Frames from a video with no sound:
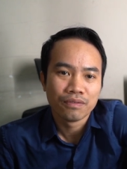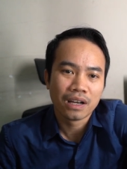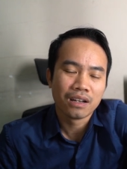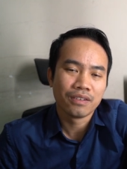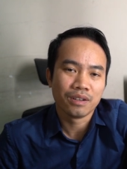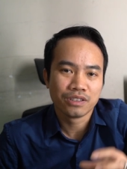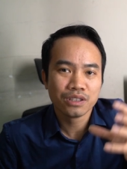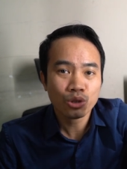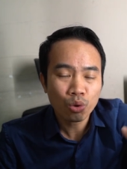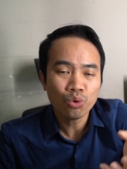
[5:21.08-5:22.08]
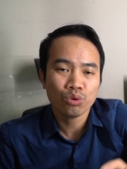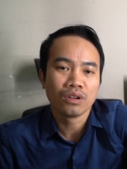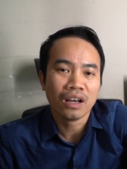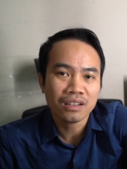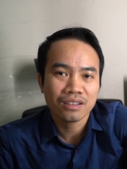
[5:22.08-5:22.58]
và phải chữ nhũ
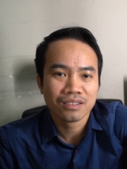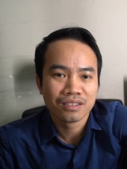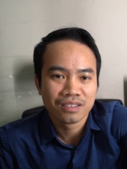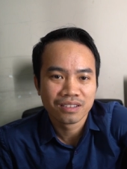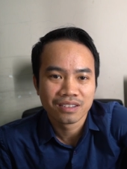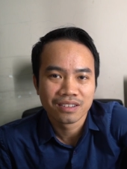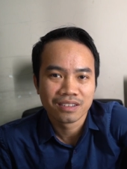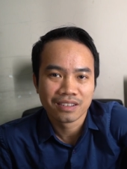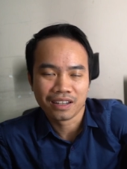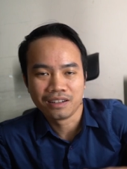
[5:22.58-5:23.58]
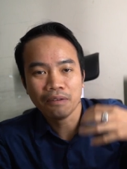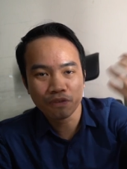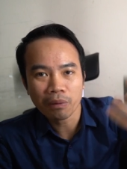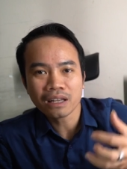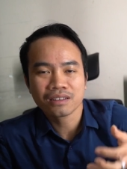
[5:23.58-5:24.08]
đấy để đập
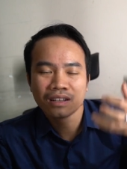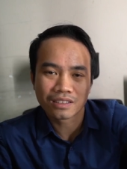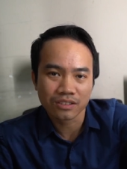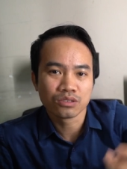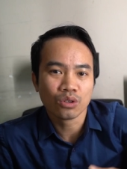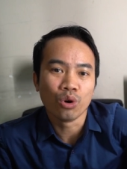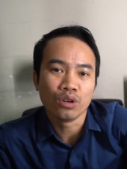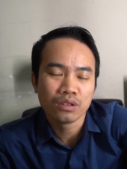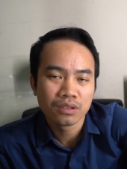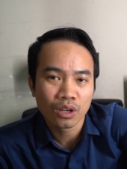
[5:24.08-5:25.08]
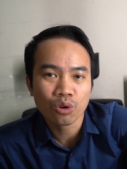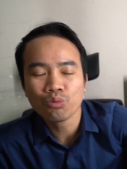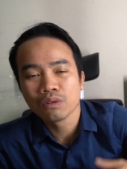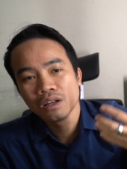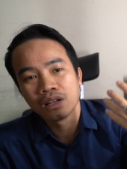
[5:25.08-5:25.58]
vào mắt thật nổi cuối
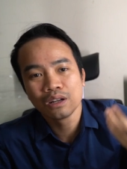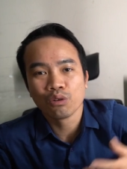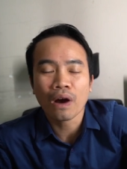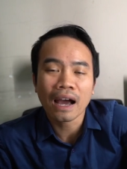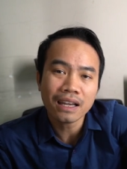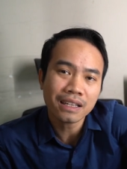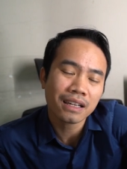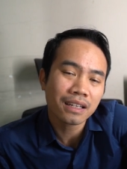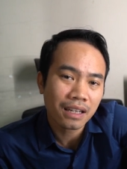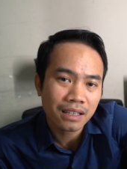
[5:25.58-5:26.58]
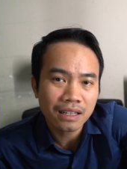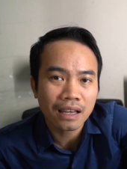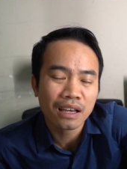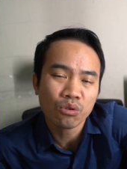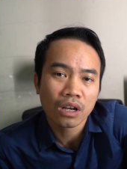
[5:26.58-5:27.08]
cùng là là nó phá hết cái, cái thiết
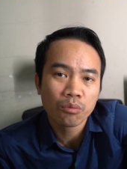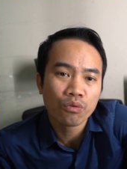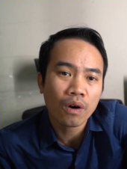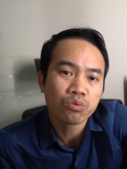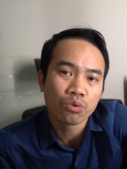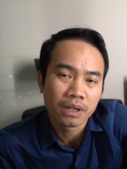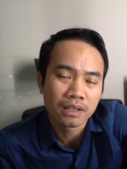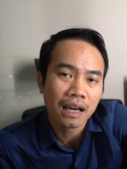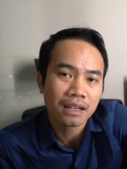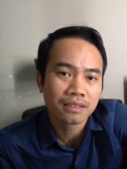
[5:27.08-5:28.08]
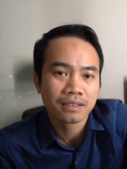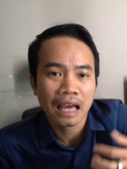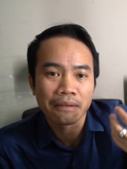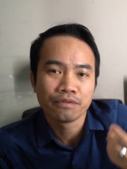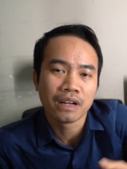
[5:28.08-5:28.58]
kế của cái bộ phông của mình đang
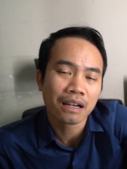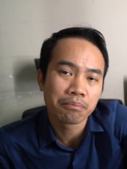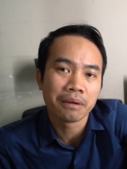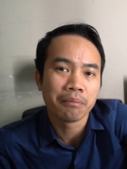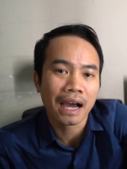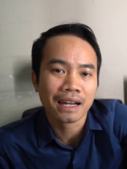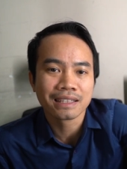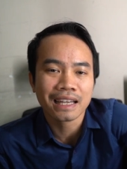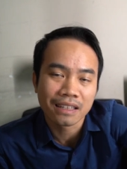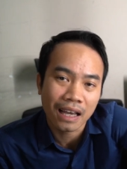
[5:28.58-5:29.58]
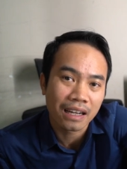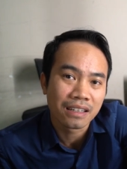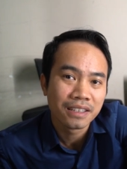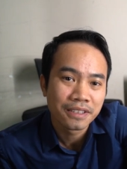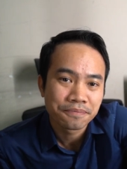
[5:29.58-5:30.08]
đẹp đang mềm mại đang nhẹ nhàng
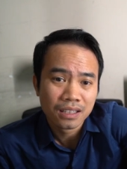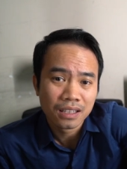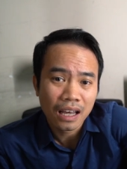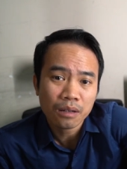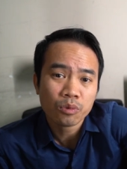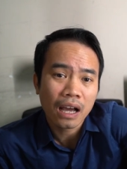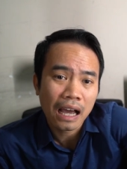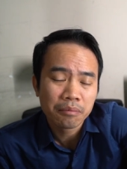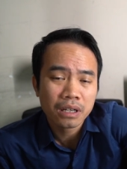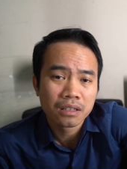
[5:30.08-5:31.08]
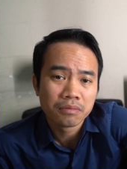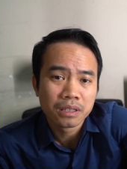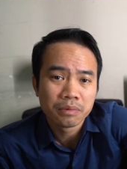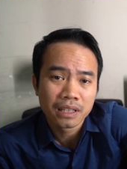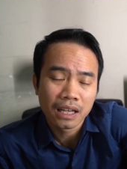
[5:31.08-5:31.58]
thì đấy là một cái mà
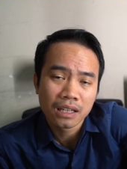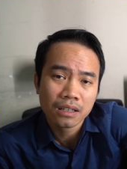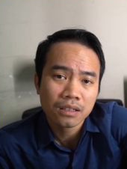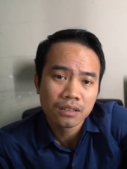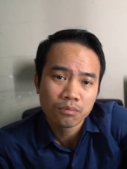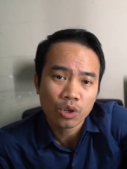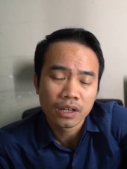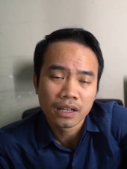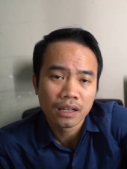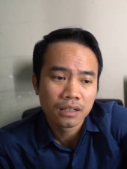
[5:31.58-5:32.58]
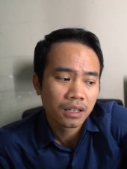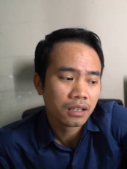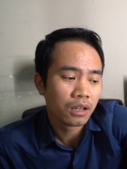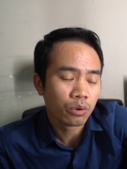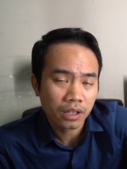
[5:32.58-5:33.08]
mình thấy ờ, mọi người nên
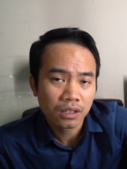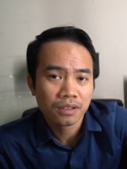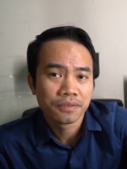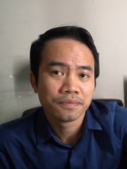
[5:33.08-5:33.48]
nên lưu ý